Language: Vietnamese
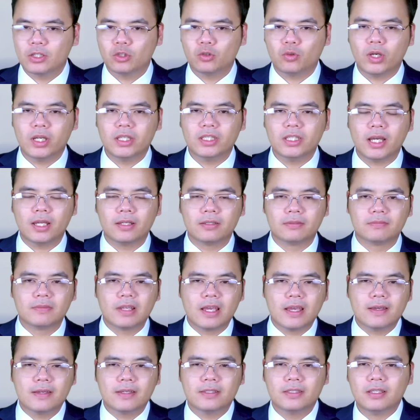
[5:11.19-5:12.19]
Tuy nhiên,
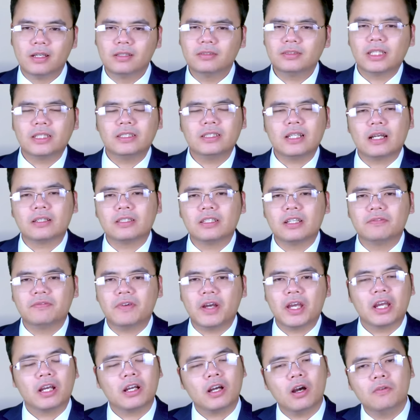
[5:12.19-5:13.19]
những tính năng như
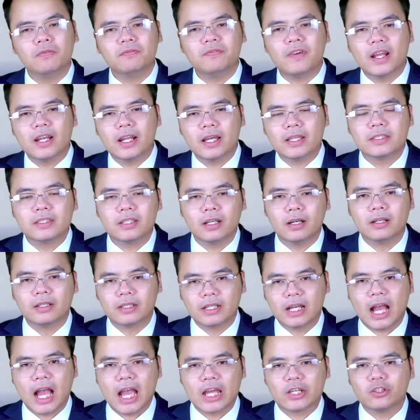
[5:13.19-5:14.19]
vậy không phải là trở
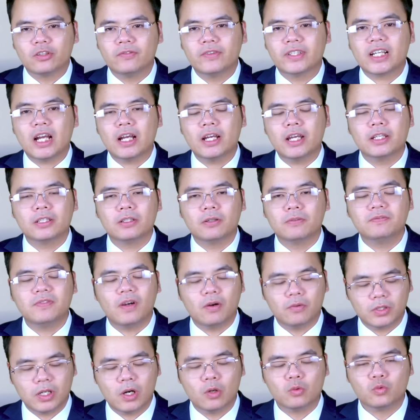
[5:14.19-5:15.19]
ngại đối với các hệ thống
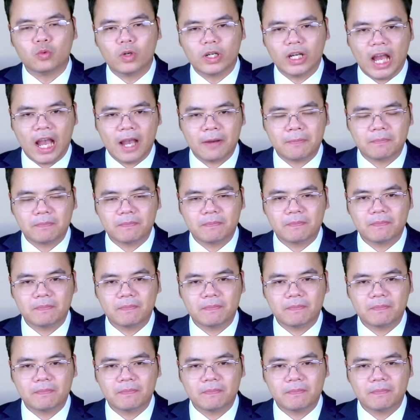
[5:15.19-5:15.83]
phòng không của Nga.